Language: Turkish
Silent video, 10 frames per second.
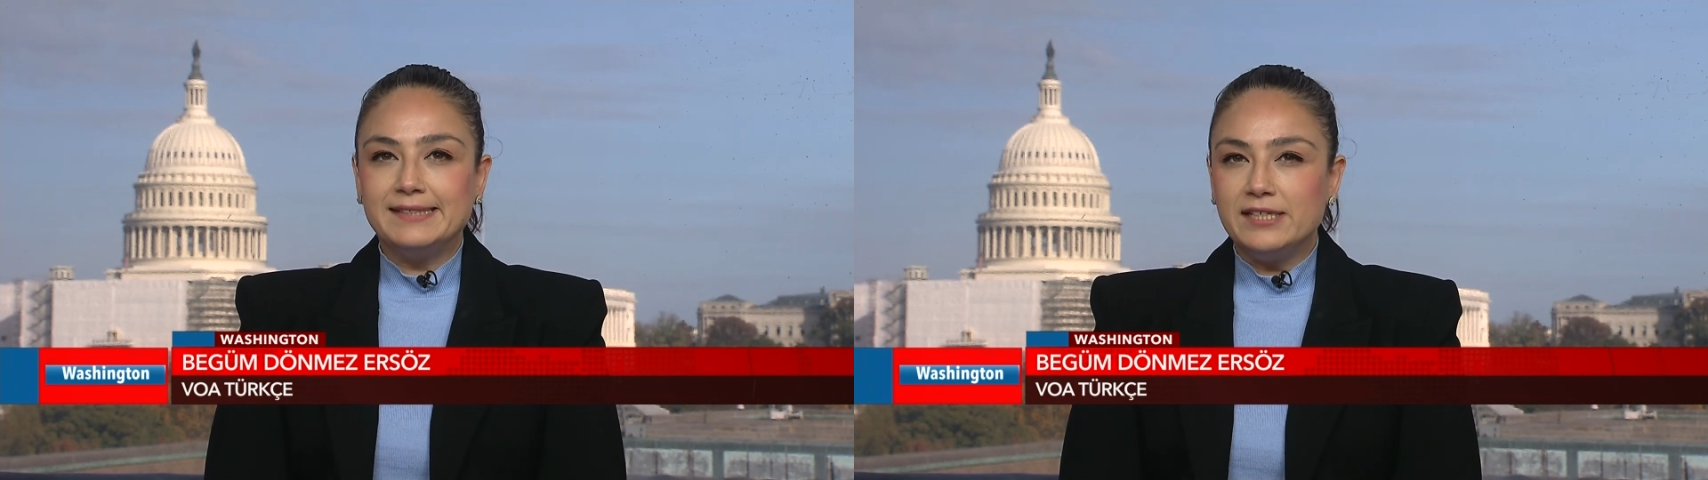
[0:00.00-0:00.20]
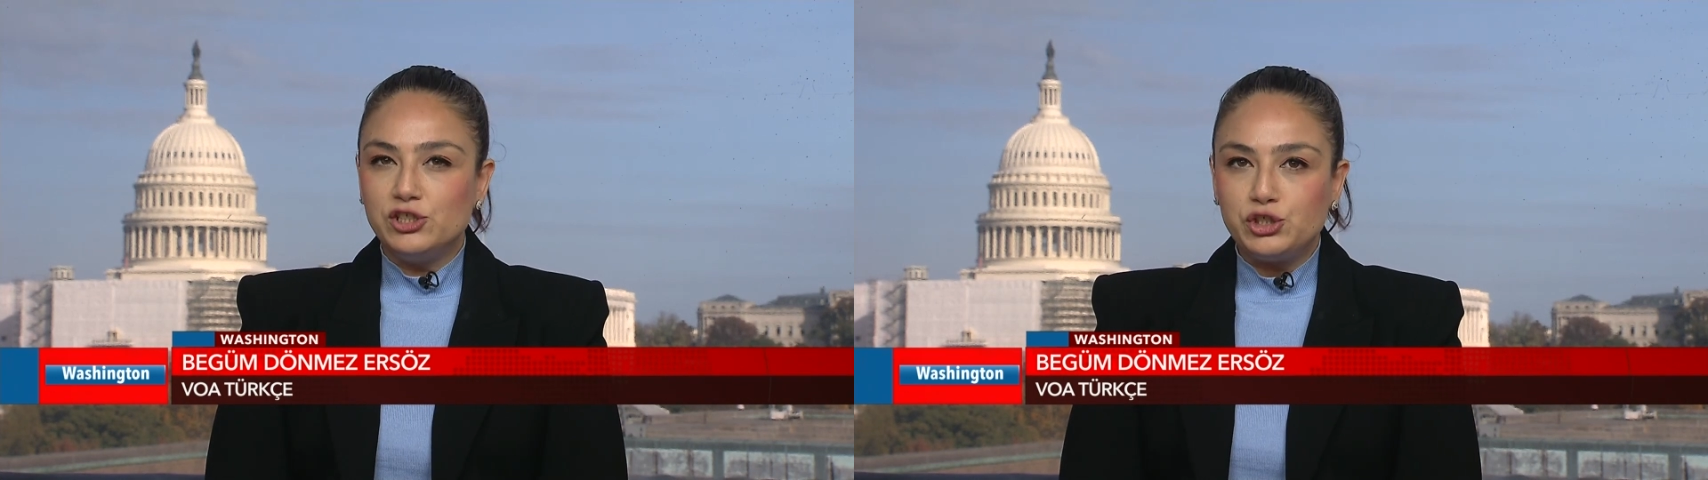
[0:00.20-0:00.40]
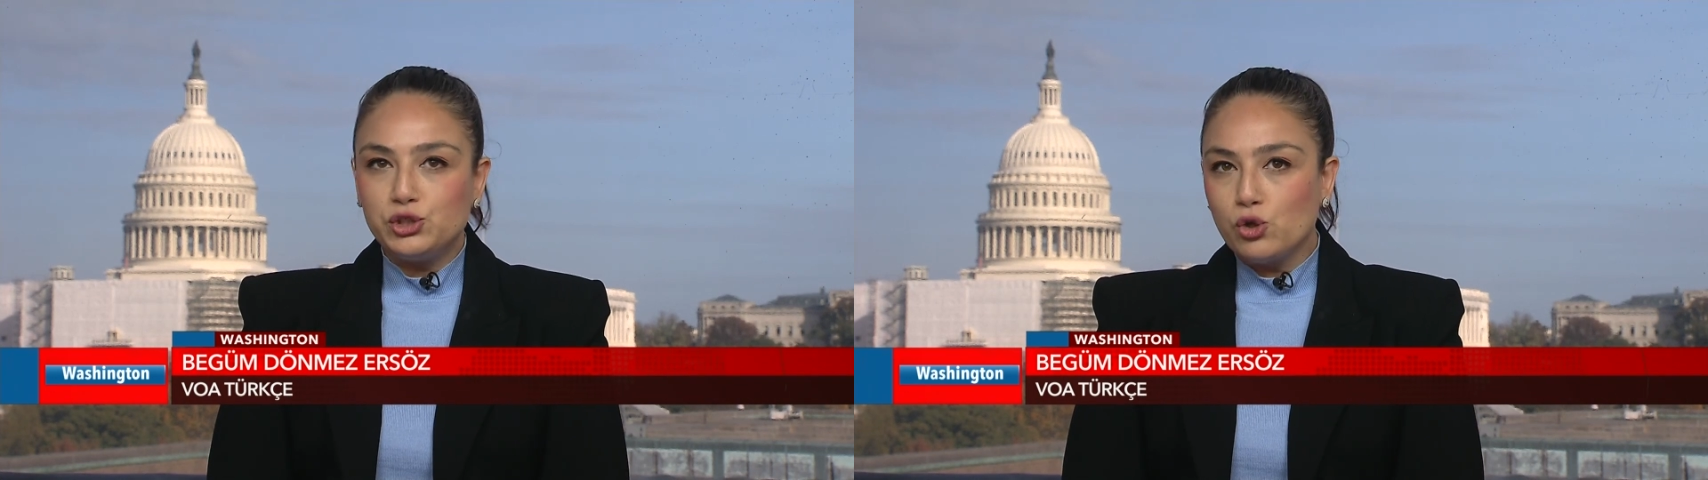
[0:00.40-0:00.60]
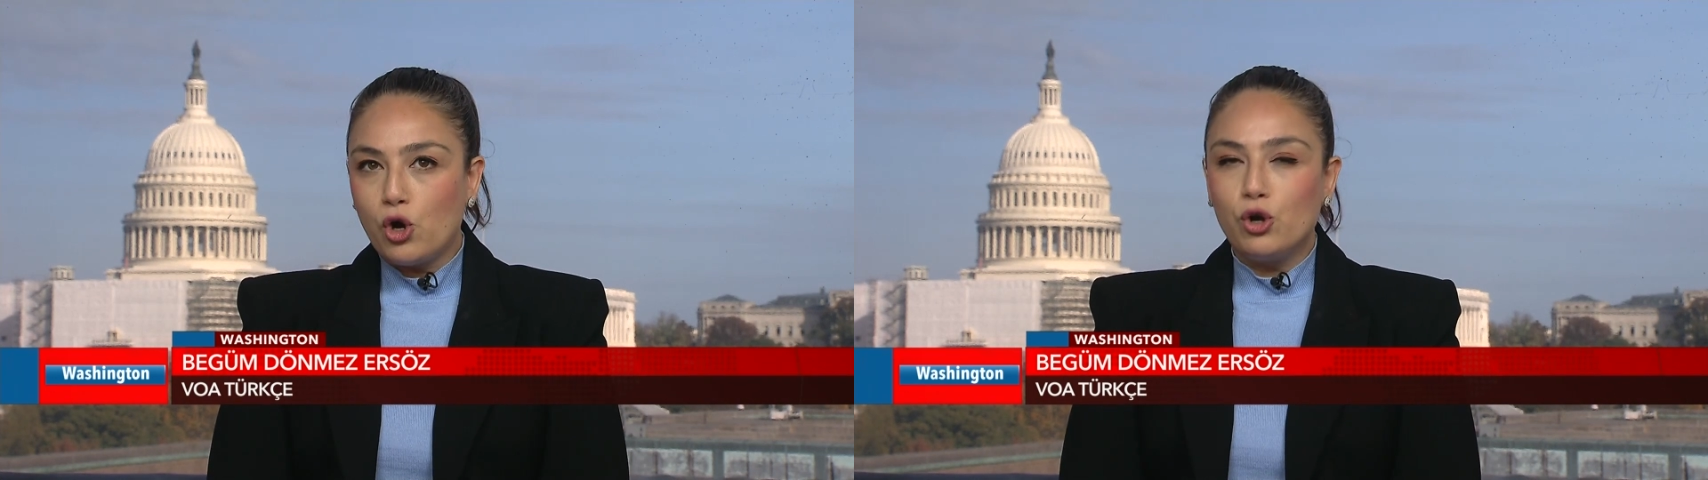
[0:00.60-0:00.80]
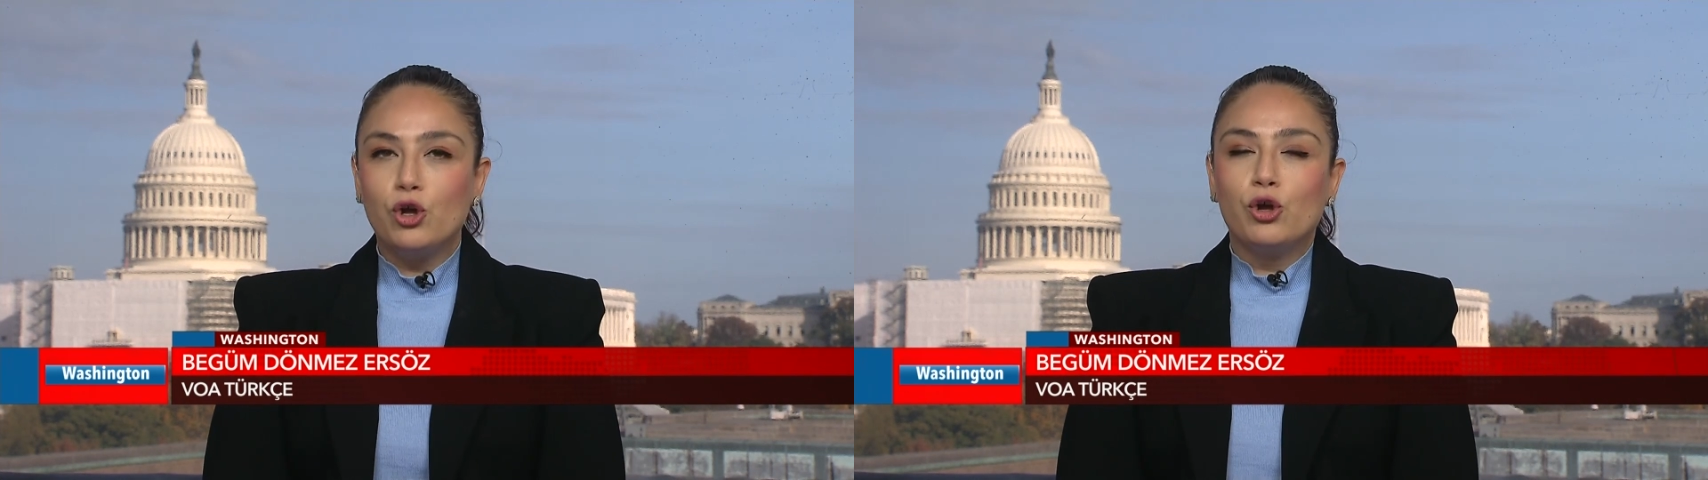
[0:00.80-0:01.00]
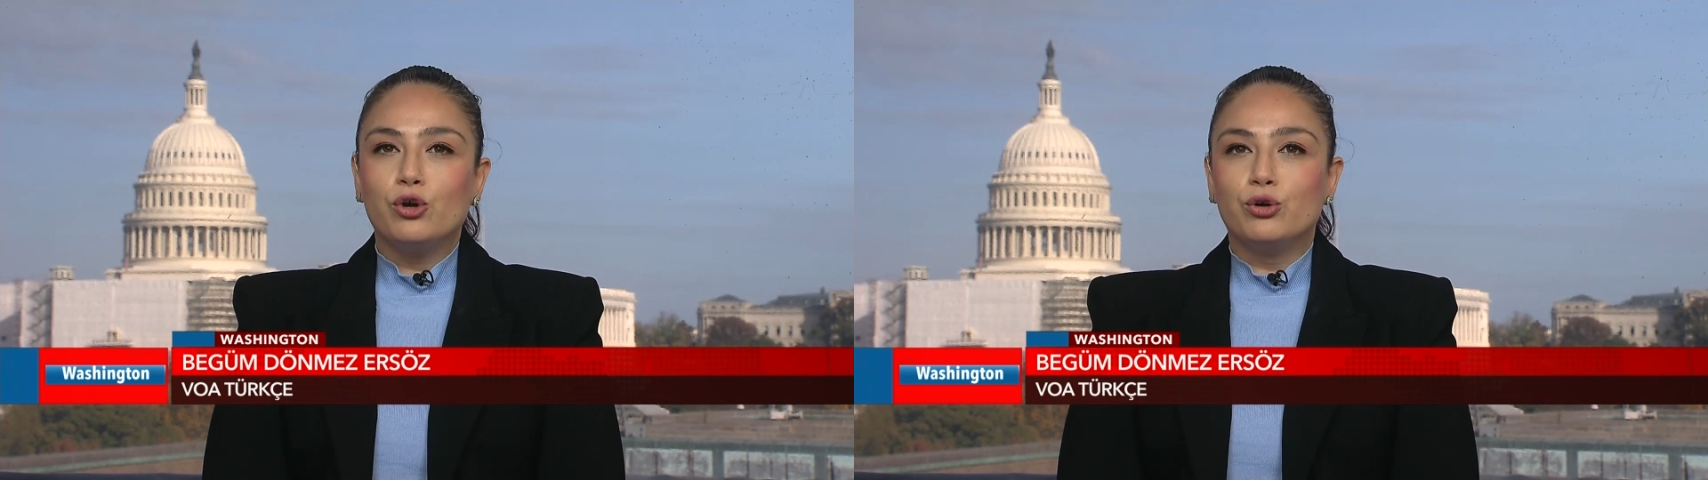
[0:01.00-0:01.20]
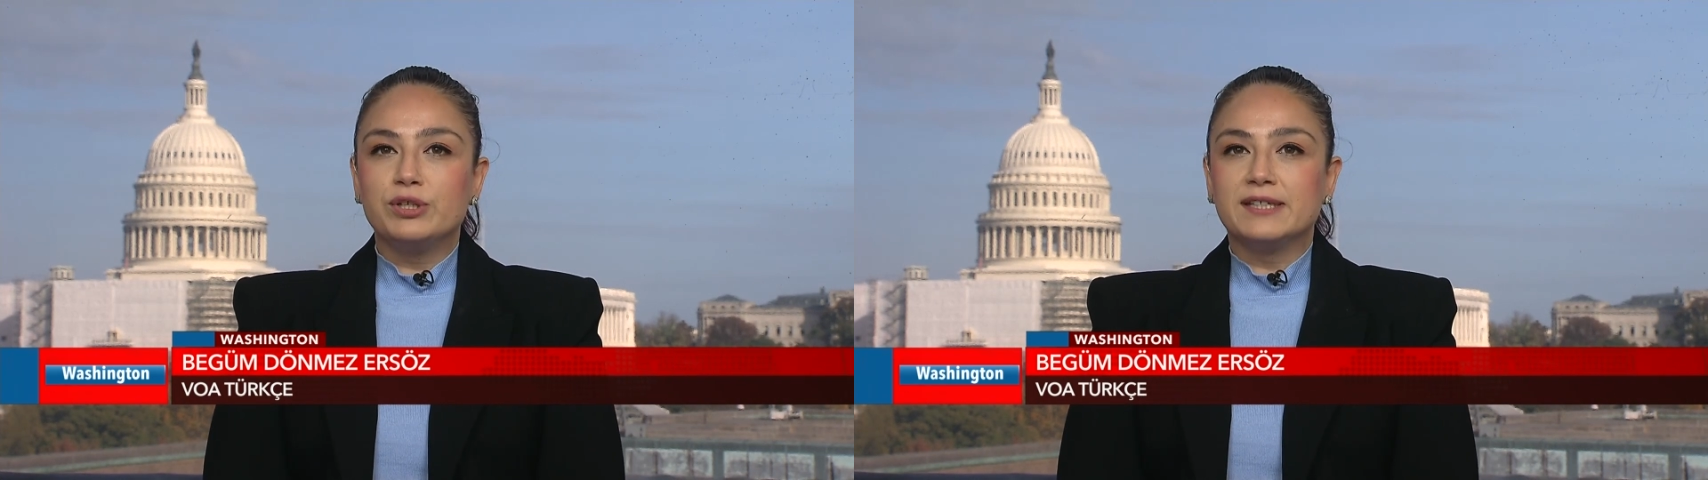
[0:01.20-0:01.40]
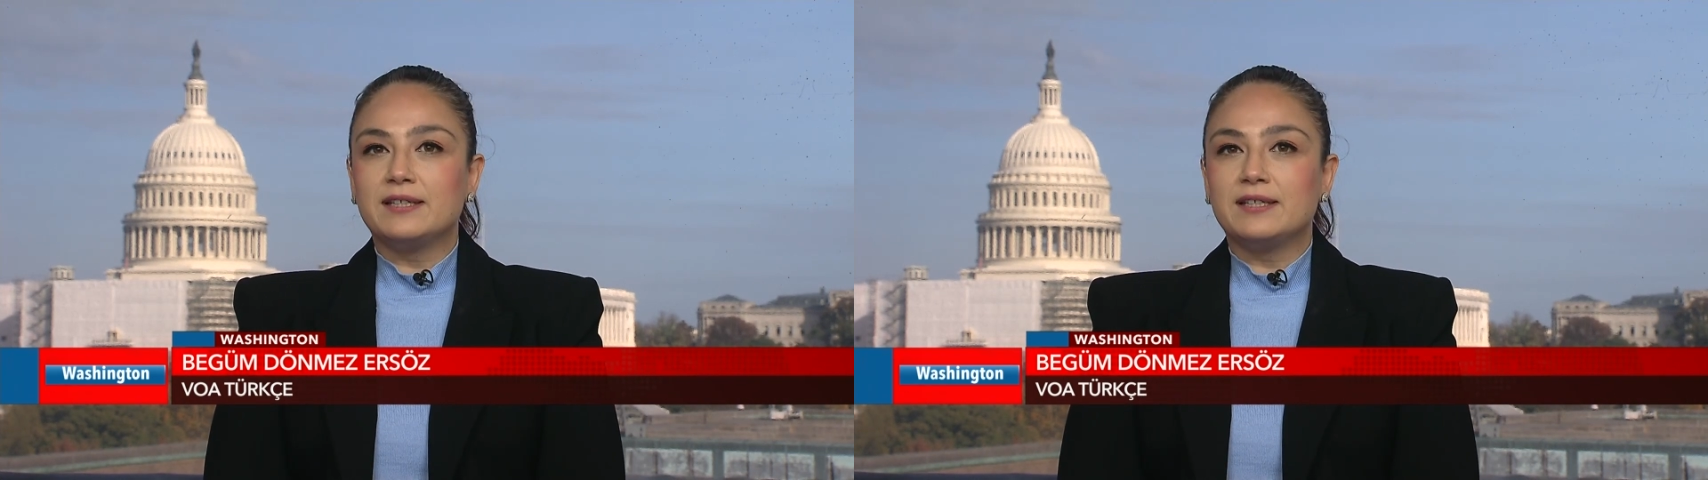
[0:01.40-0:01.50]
değişiyor e,